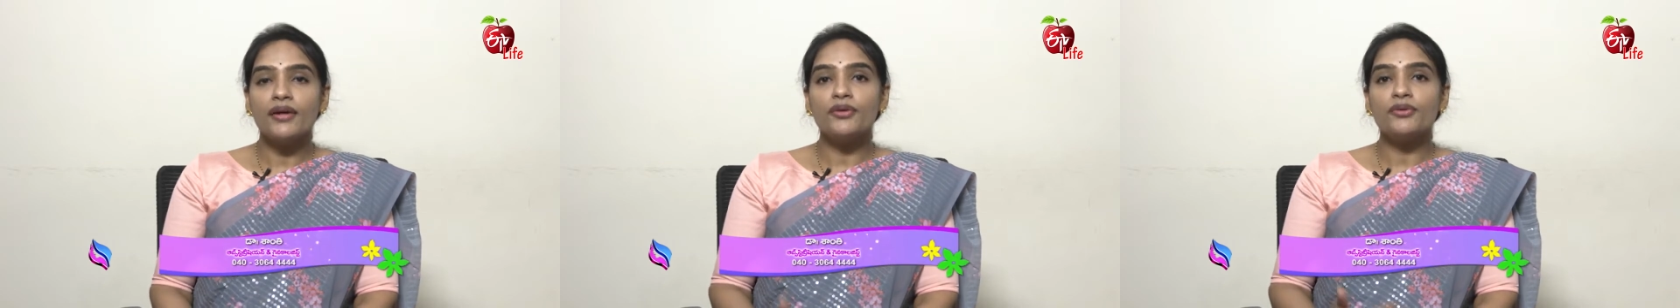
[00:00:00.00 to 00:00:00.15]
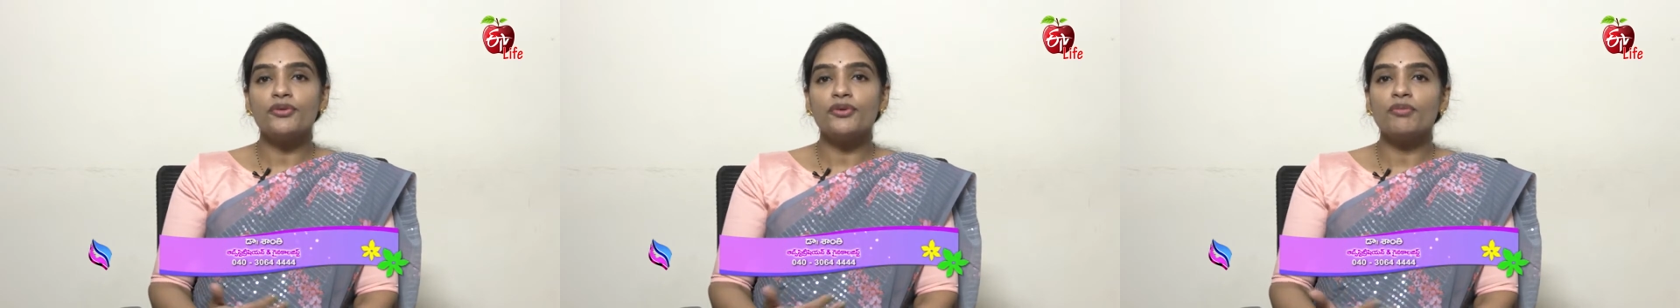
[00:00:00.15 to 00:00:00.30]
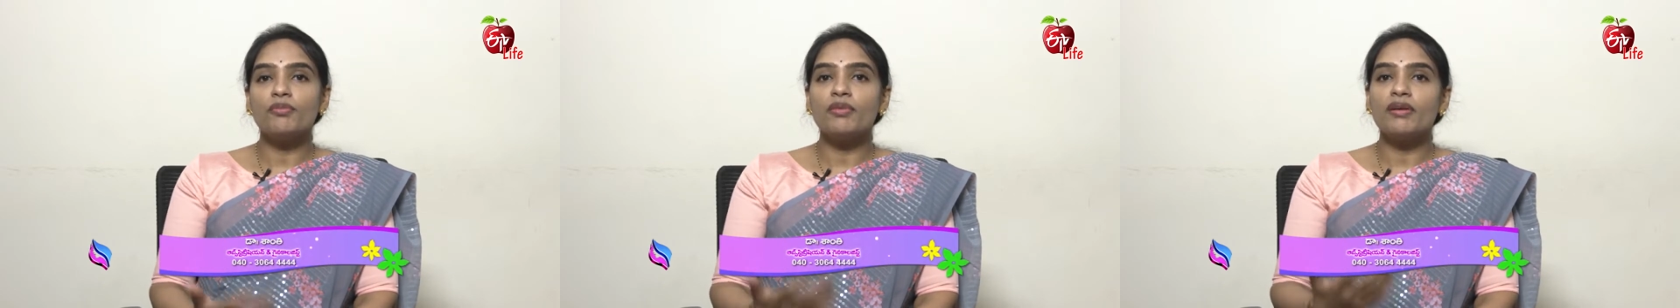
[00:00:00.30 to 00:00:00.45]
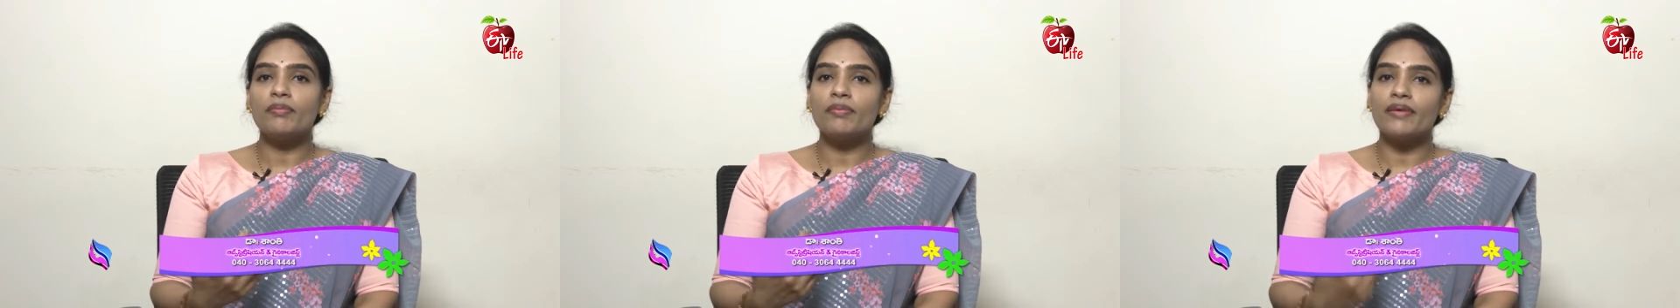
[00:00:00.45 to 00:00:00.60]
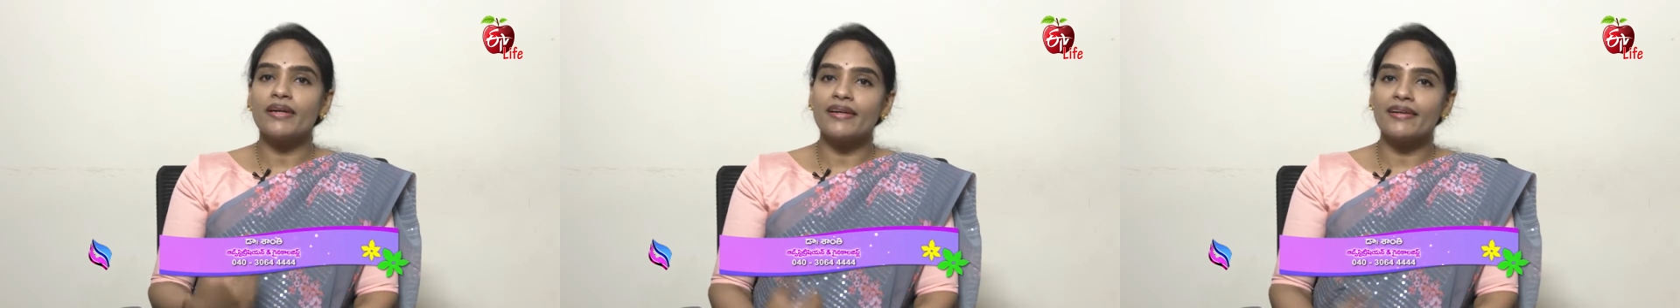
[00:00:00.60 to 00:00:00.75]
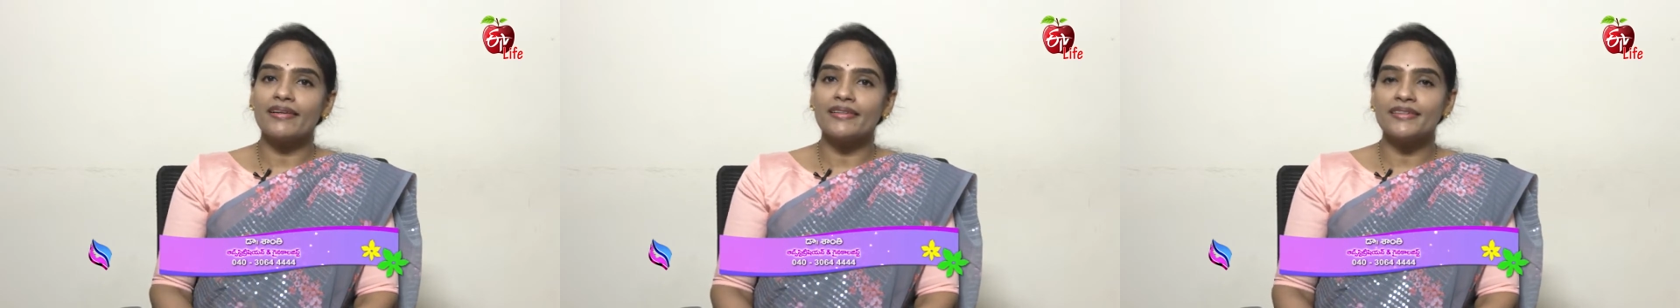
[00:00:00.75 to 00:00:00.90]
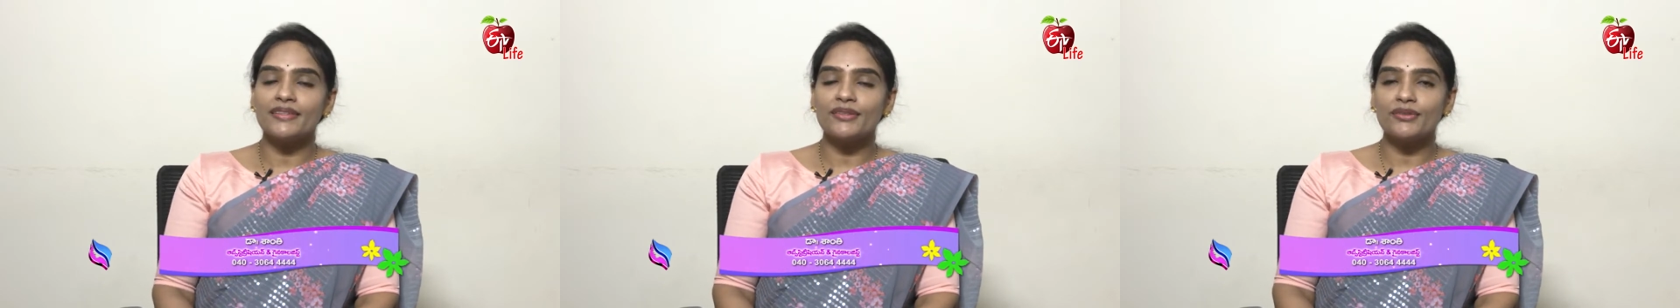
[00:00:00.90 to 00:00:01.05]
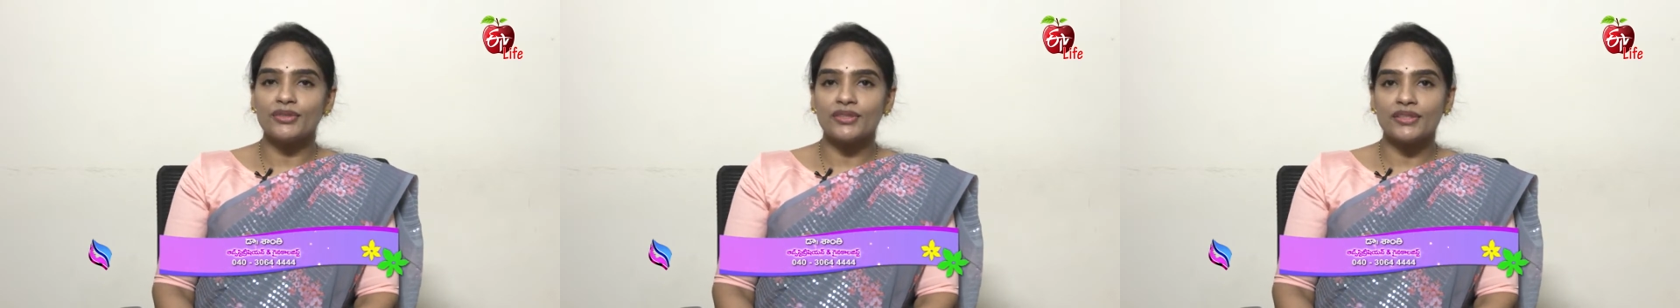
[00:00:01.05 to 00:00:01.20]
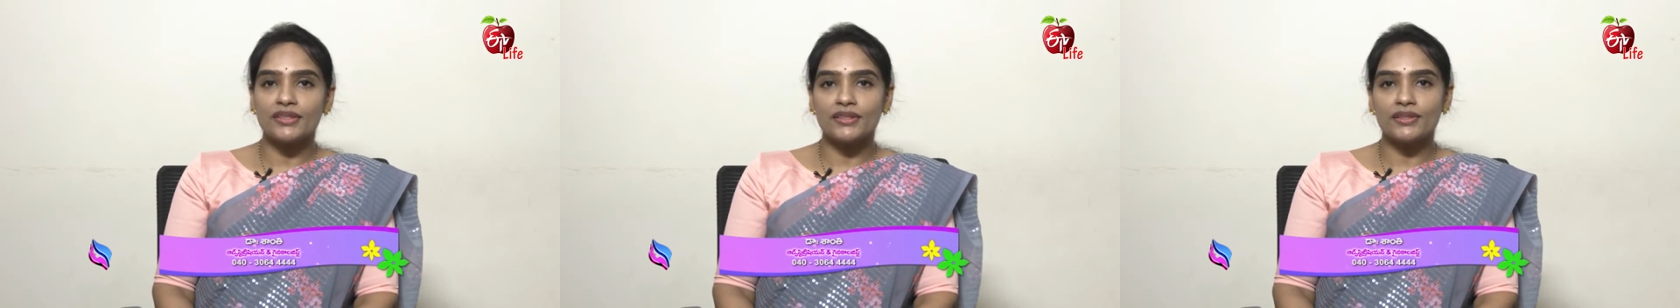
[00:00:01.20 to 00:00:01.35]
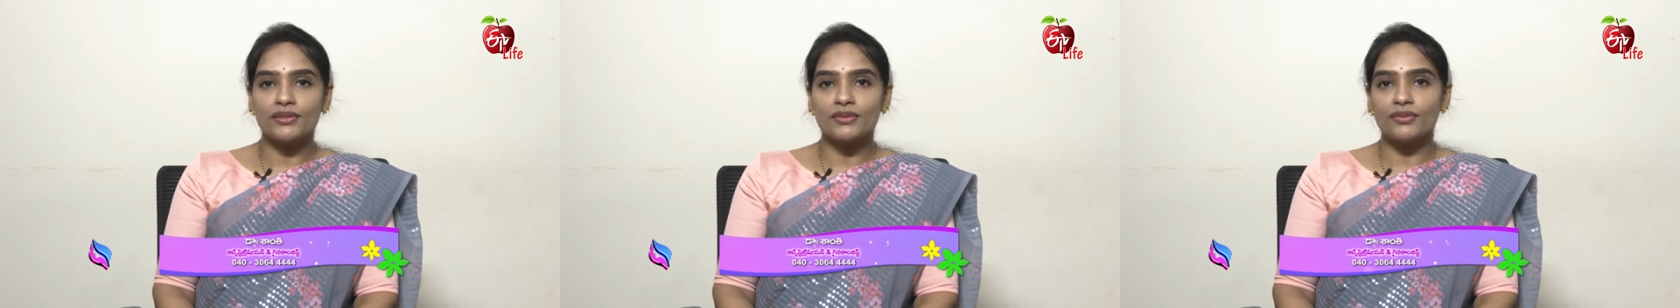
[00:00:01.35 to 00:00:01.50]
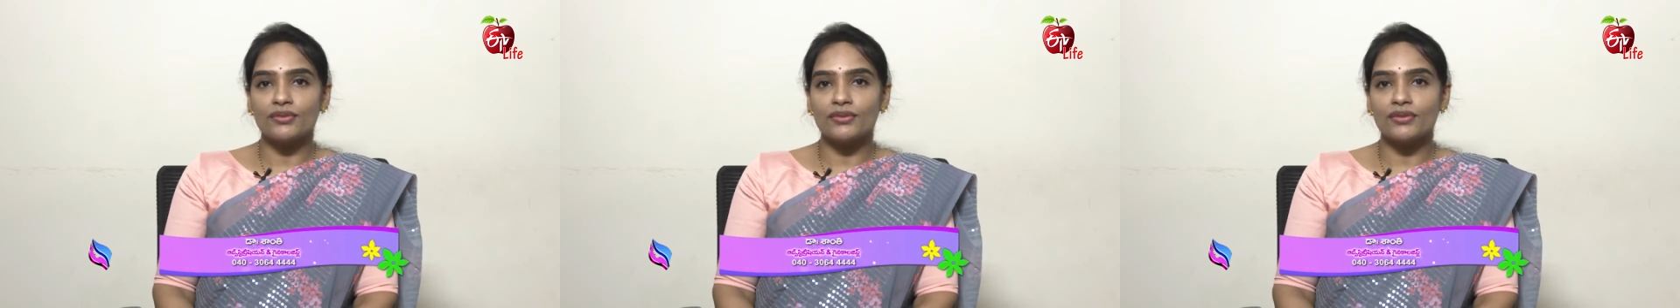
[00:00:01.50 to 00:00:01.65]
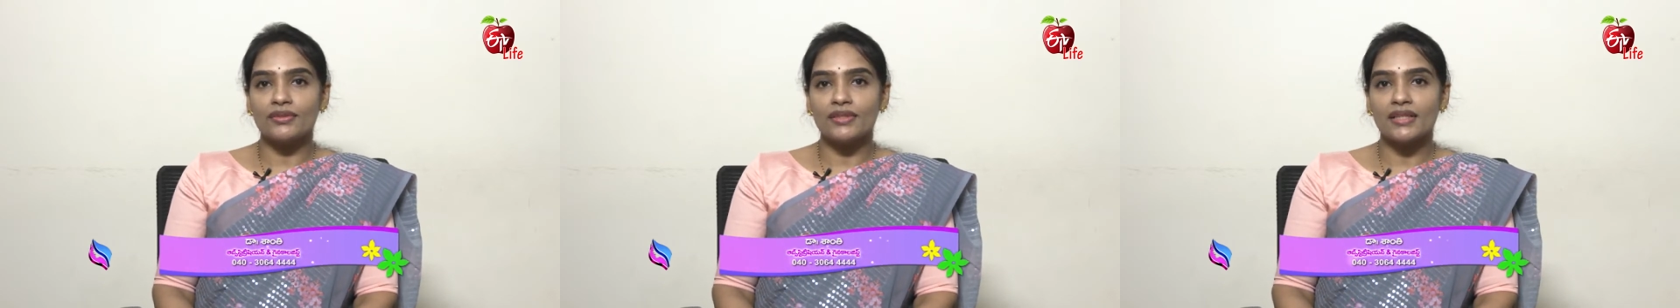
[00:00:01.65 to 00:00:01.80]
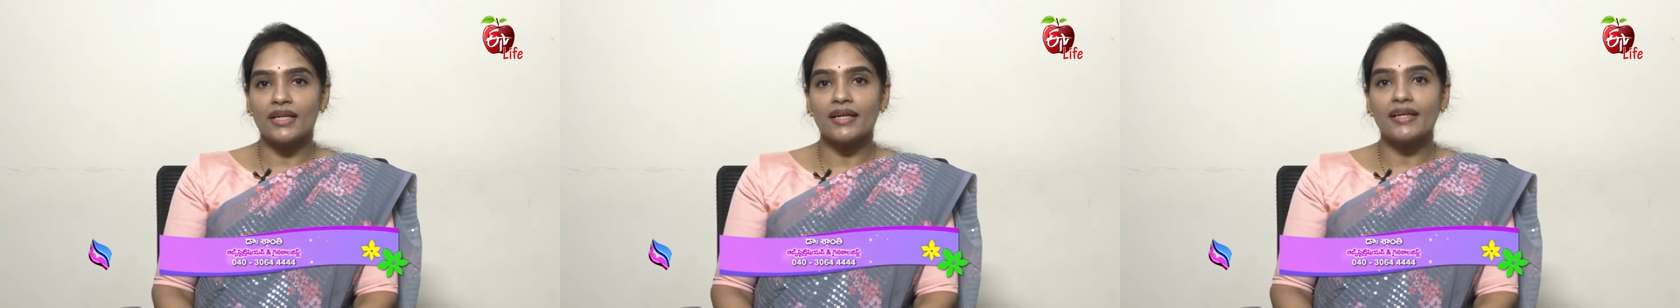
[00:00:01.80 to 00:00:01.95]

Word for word: ట్యూబ్లో ప్రెగ్నెన్సీ వచ్చేస్తూ ఉంటుంది